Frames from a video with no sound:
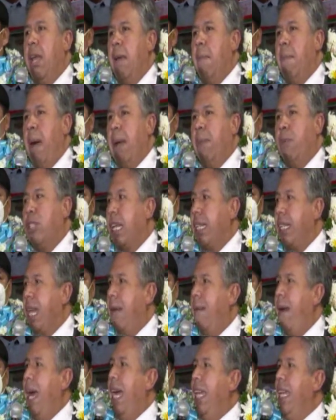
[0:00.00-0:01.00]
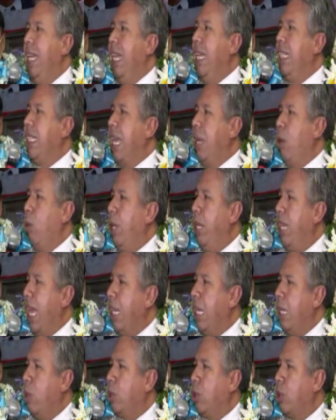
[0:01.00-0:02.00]
vamos a trabajar en la seguridad
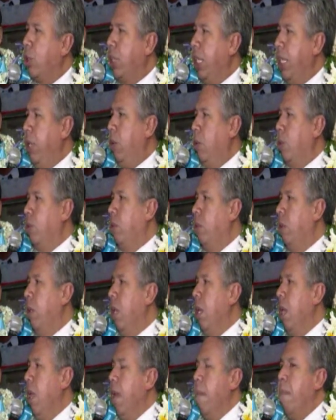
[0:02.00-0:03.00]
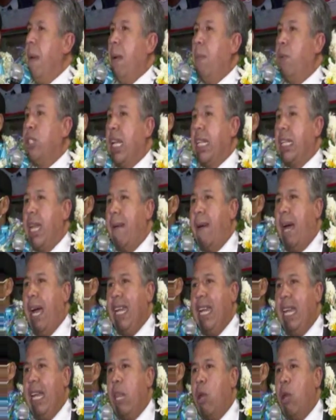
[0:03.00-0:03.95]
de nuestros hijos, vamos a trabajar en la